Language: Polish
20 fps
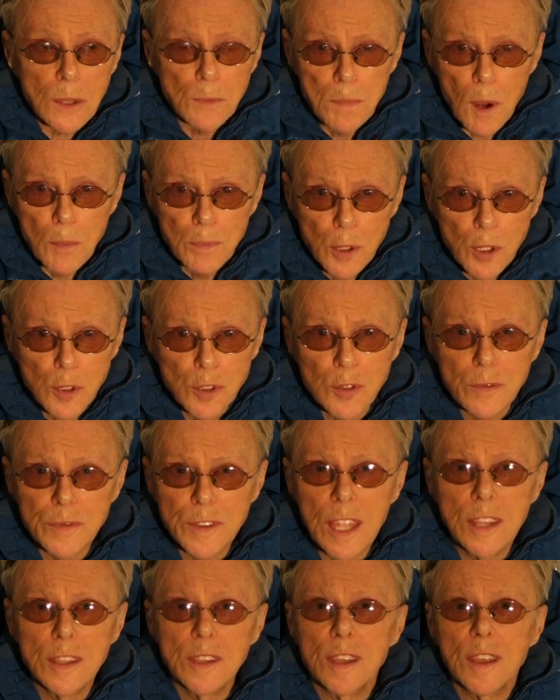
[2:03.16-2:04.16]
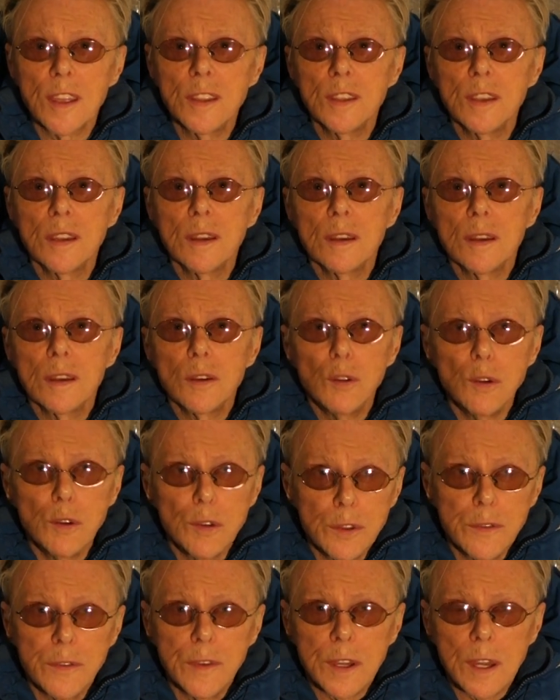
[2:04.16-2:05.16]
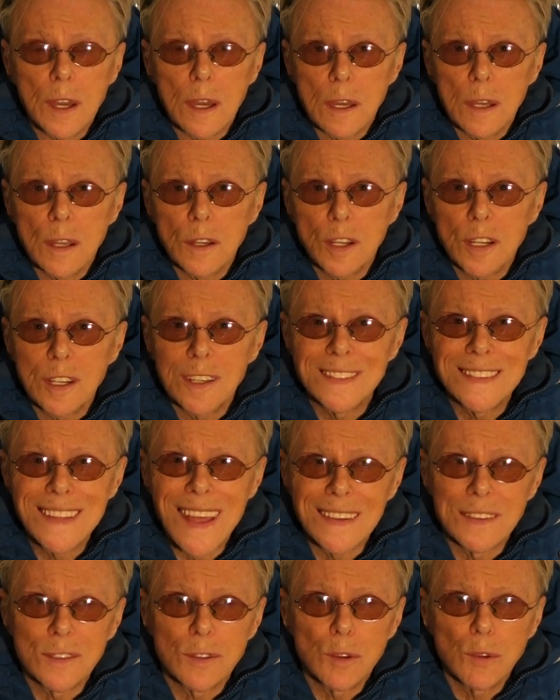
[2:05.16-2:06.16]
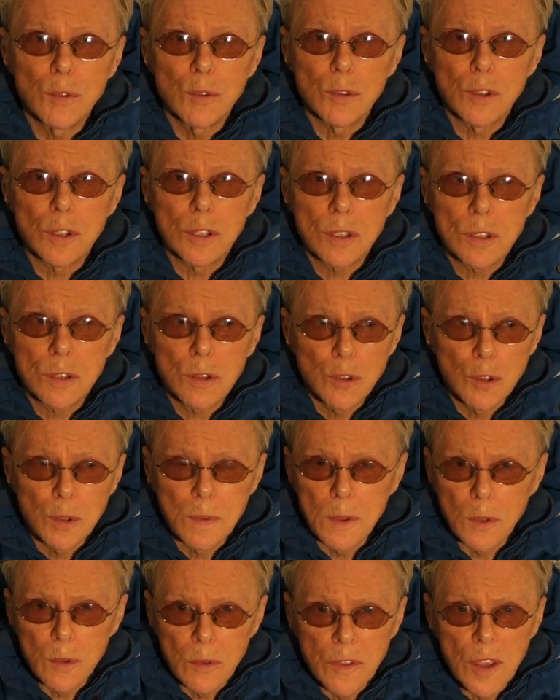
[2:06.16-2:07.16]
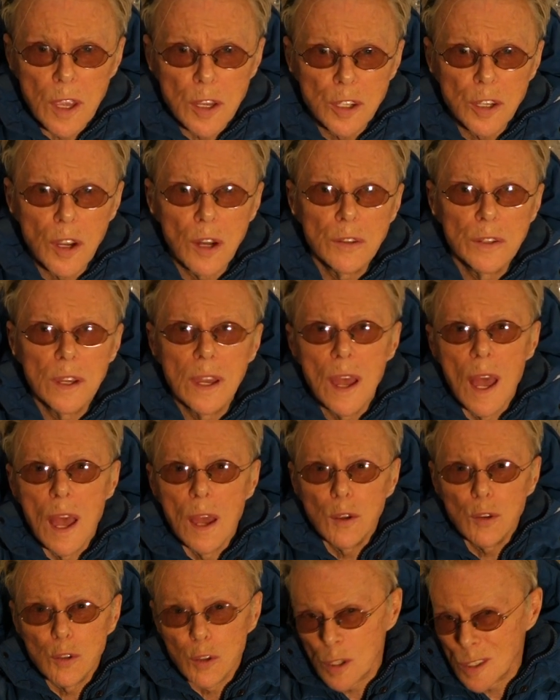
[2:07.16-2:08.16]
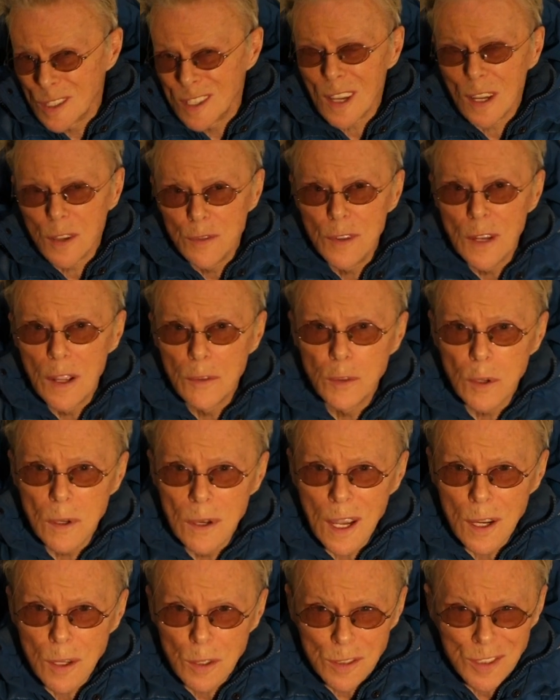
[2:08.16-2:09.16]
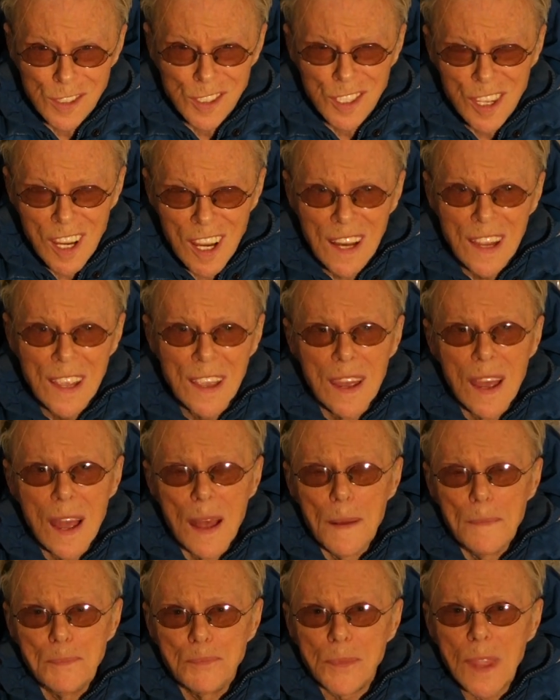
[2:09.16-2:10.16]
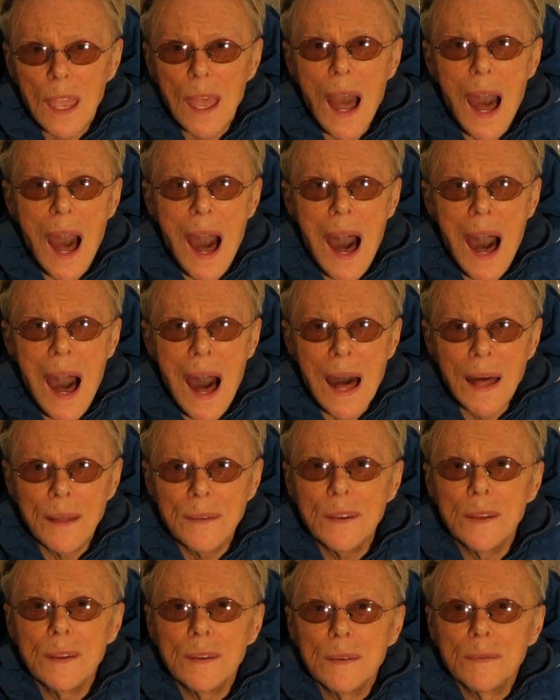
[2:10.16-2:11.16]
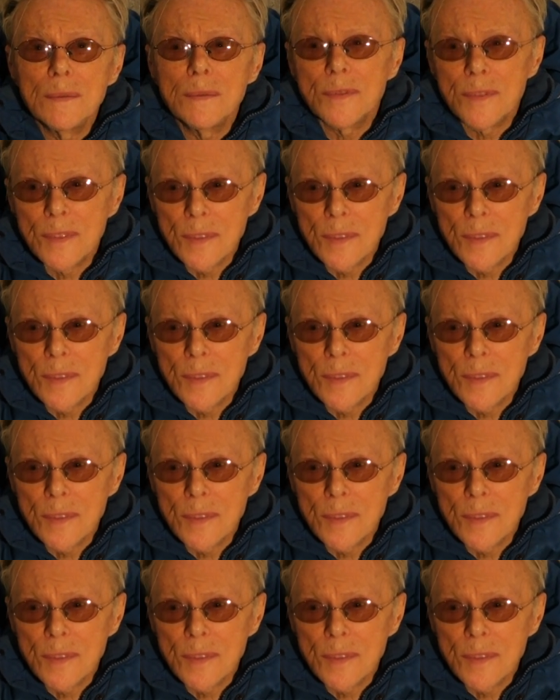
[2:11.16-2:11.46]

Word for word: Po prostu wtedy, kiedy Ludwik XVI już, już był uwięziony, już za chwilę w ogóle go zcięli, a y,